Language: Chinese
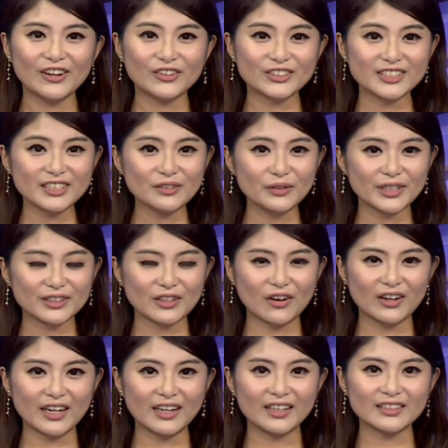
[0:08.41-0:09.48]
有四位
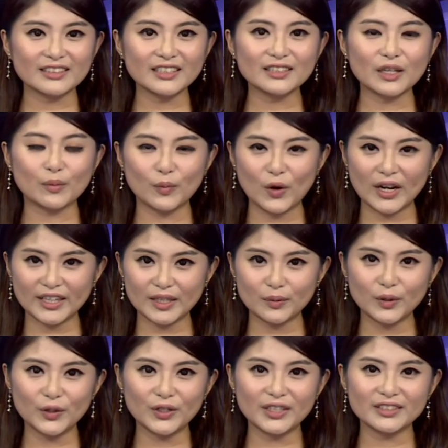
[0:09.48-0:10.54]
同学得到满级
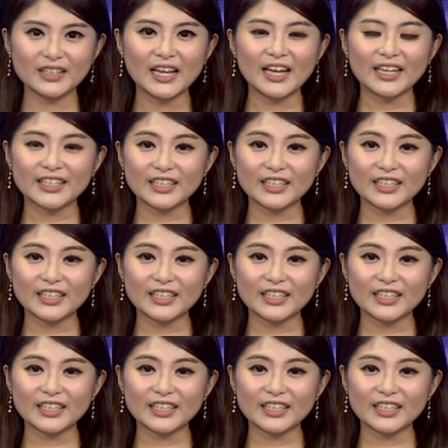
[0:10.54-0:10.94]
分，